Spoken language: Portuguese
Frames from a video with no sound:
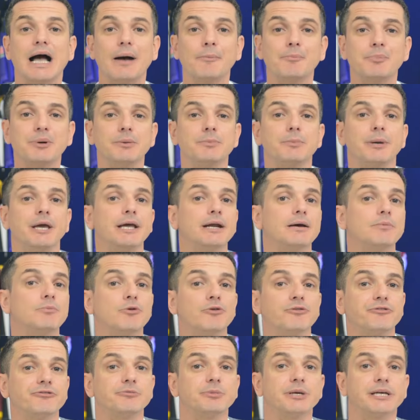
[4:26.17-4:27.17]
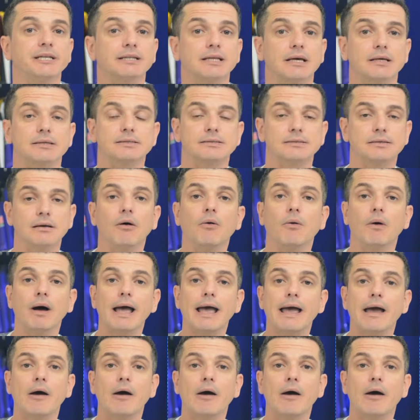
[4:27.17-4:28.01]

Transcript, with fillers: a primeira movimentação